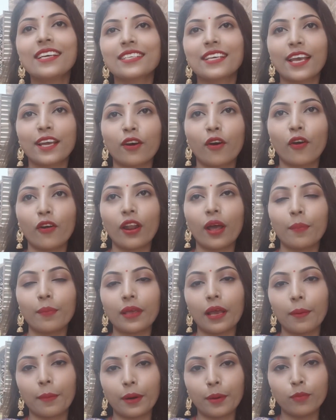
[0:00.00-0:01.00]
সেই কারণে
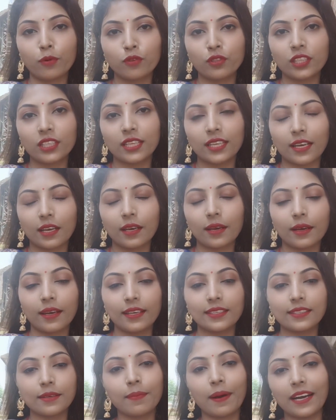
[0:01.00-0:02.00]
আমি আবার মন্দির থেকে
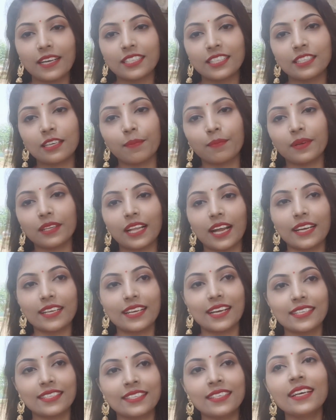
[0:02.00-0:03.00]
এই যে বাড়ির সামনে
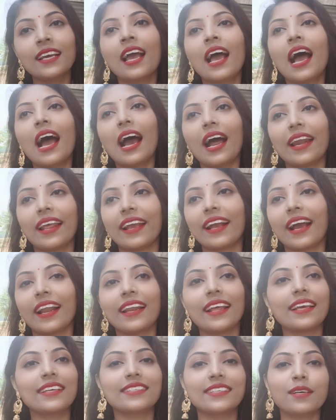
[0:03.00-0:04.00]
দাঁড়িয়ে আছি আর
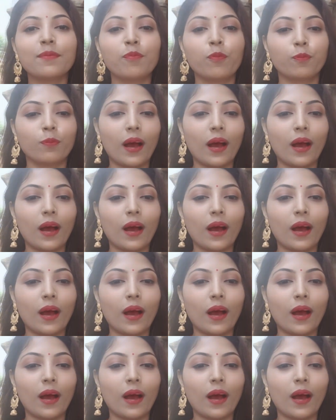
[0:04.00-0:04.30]
এখানে এই যে